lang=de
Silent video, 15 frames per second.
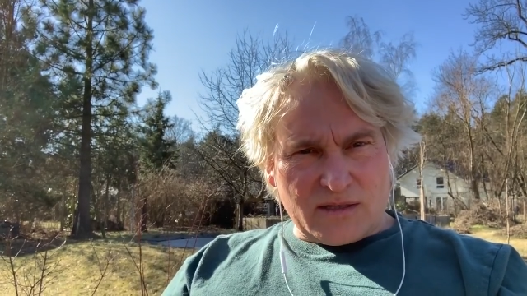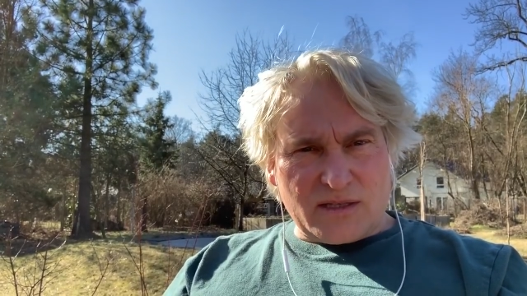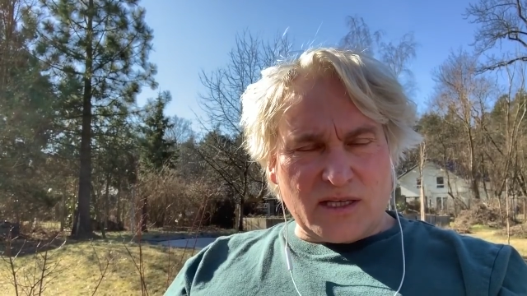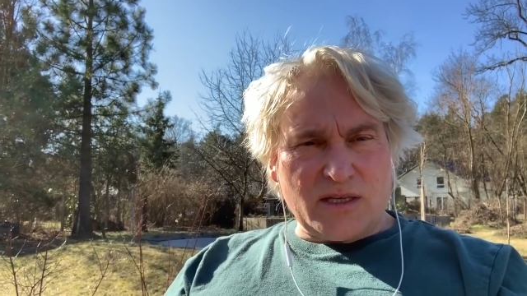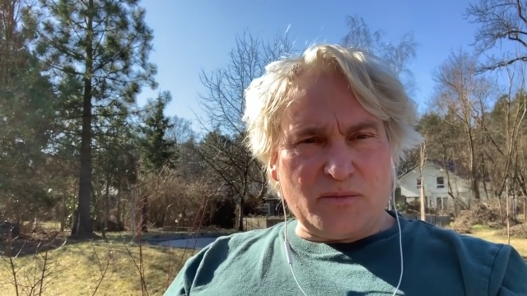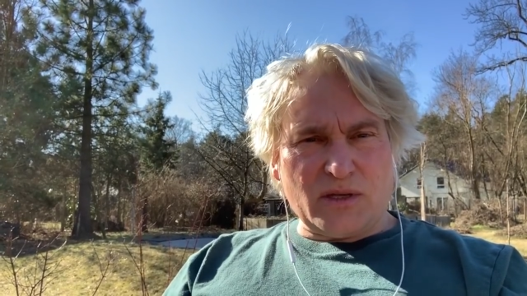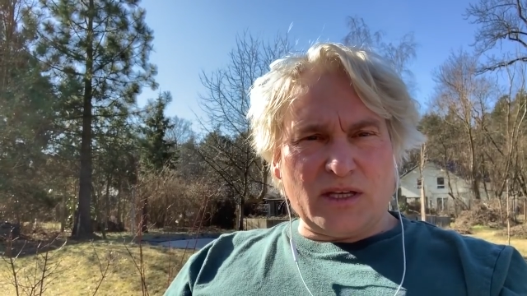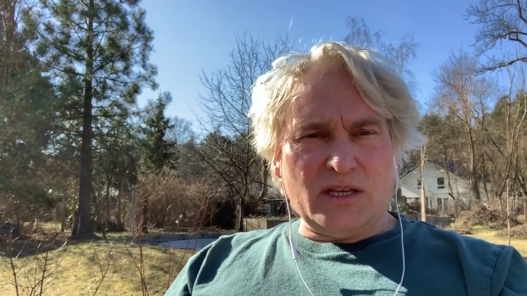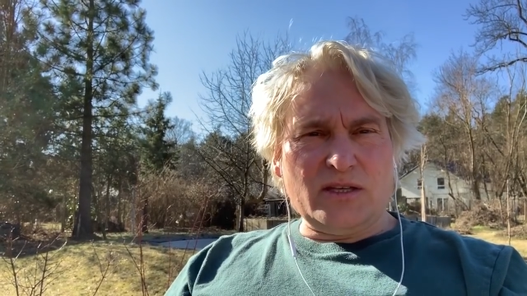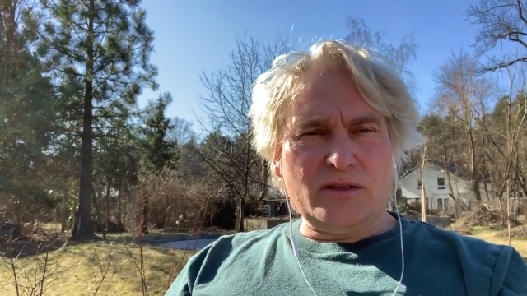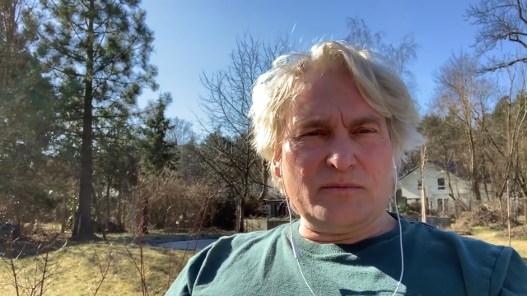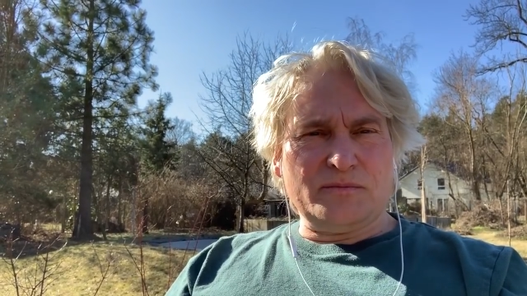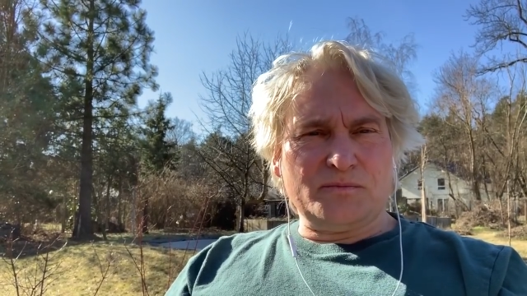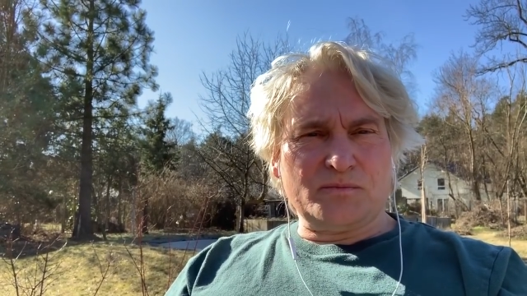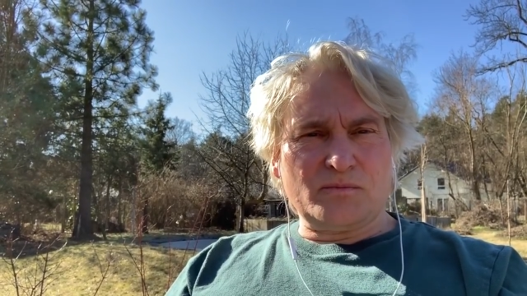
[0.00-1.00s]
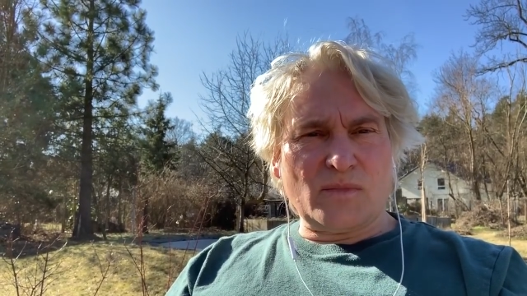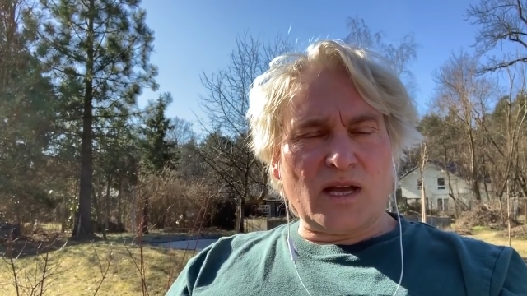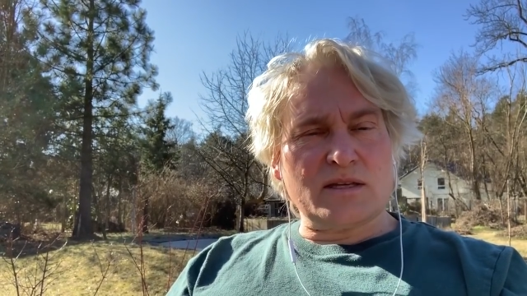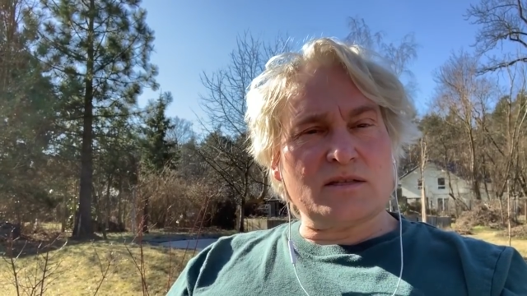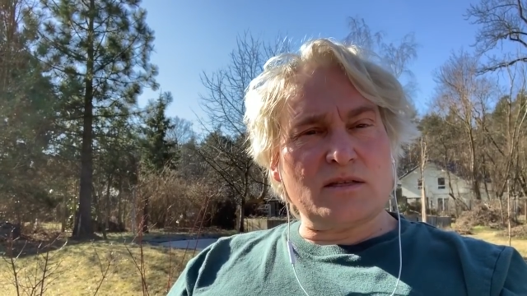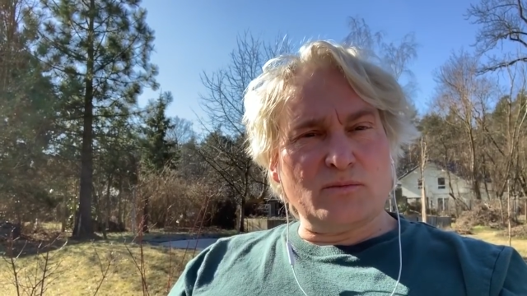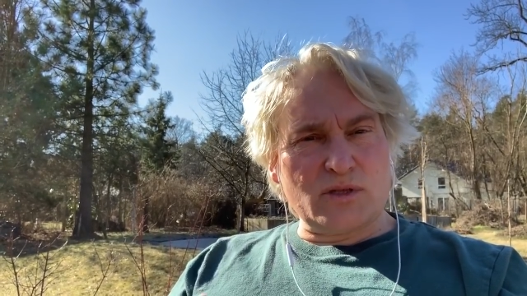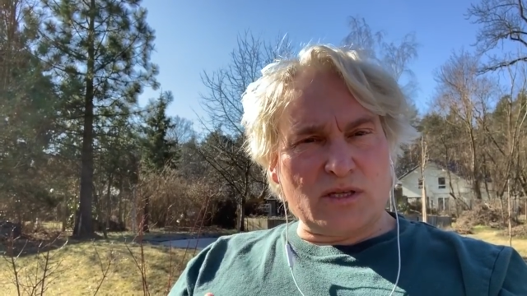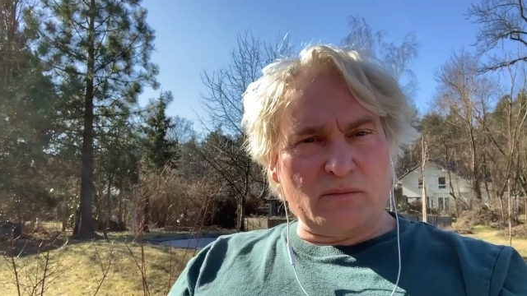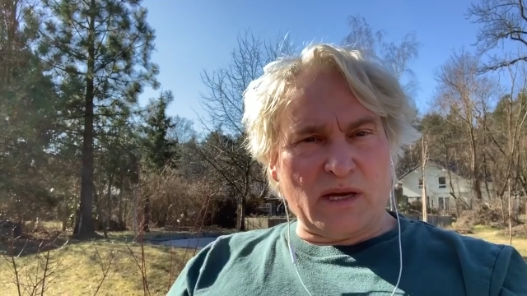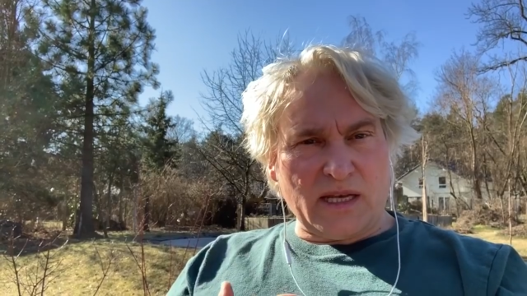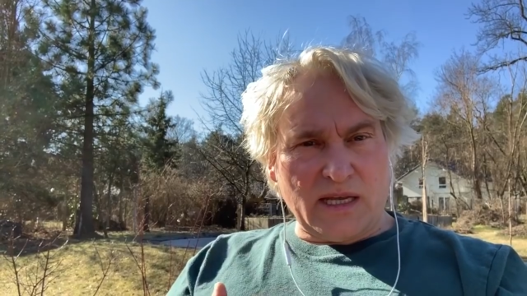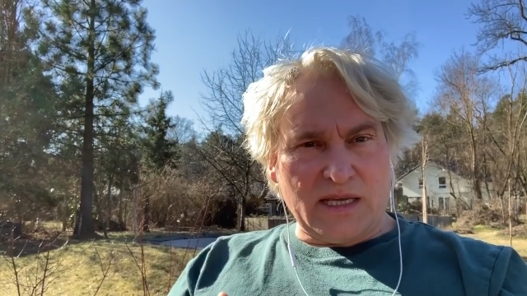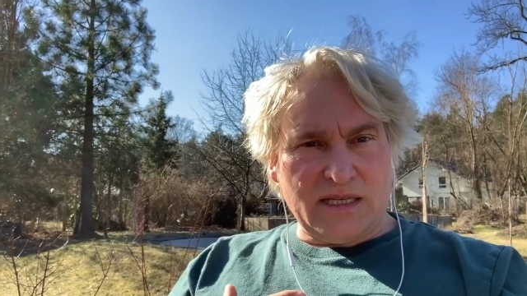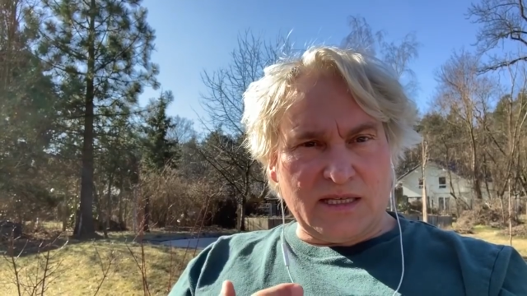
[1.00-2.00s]
Das Ich bin ich, also ich muss
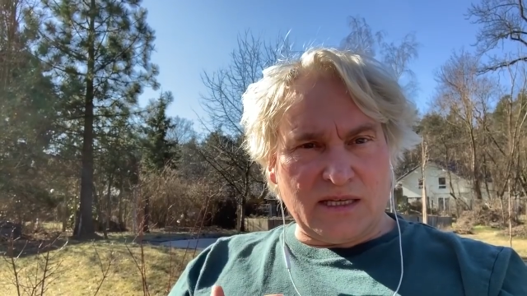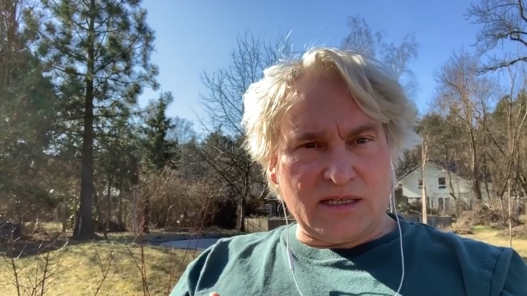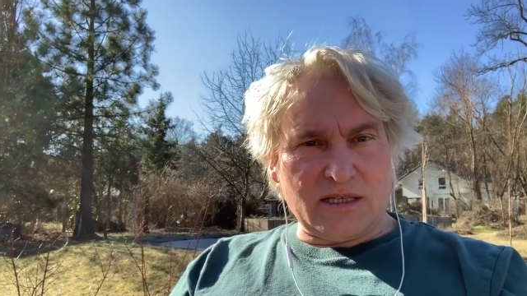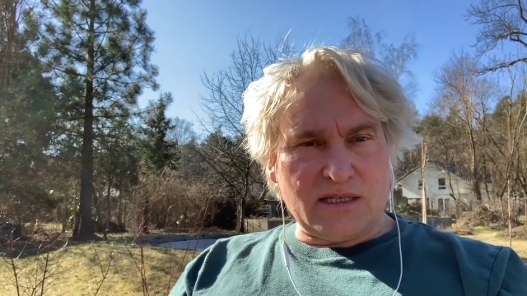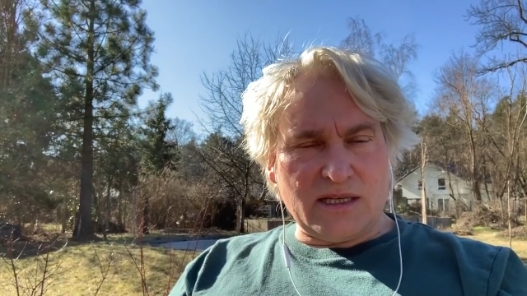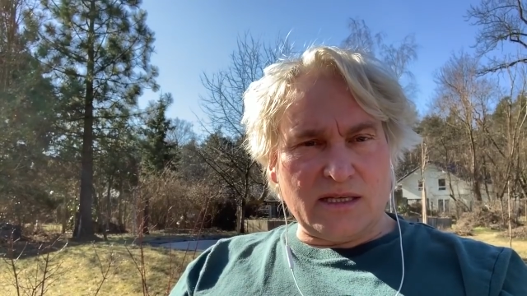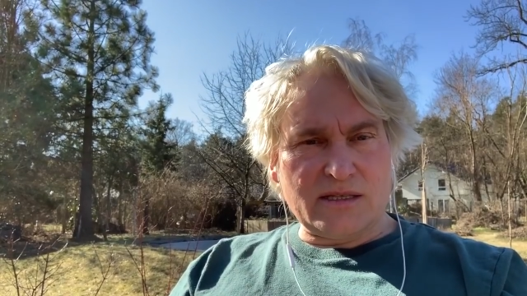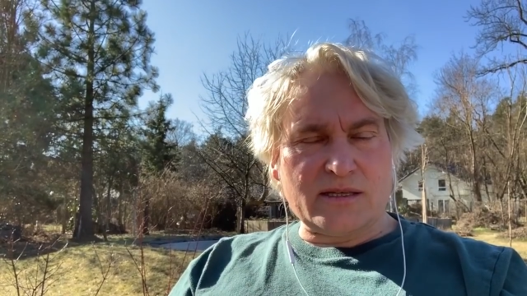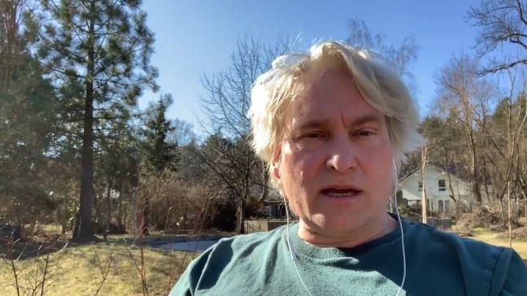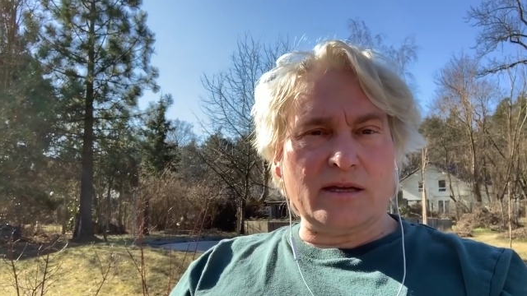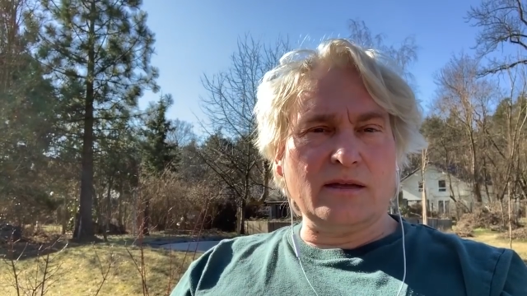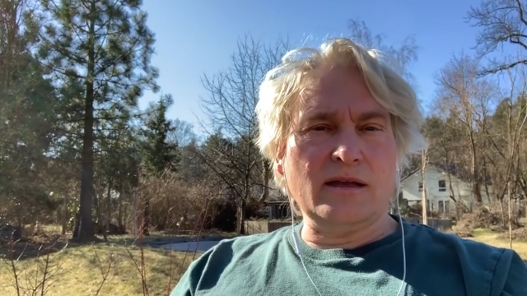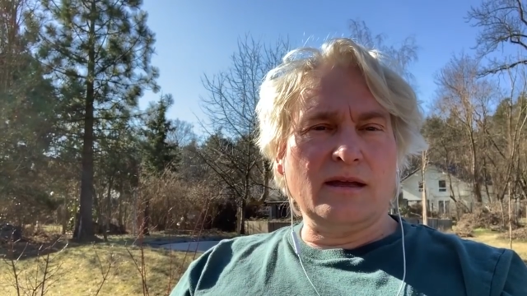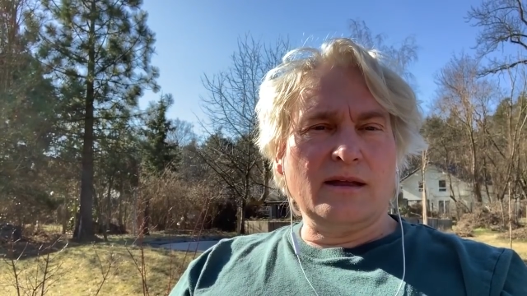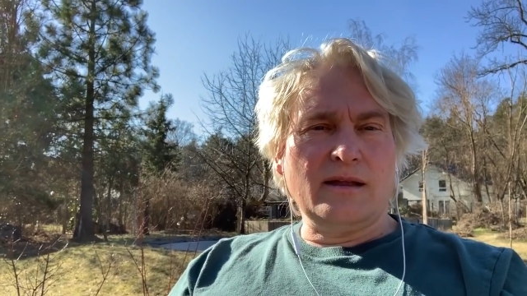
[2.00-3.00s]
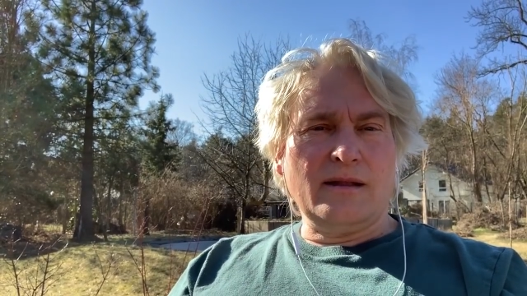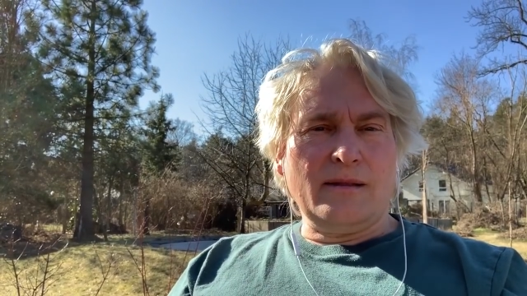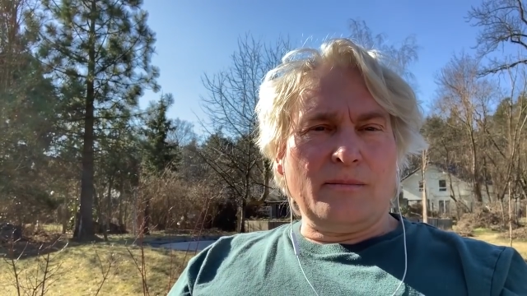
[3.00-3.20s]
in meiner Identität sein.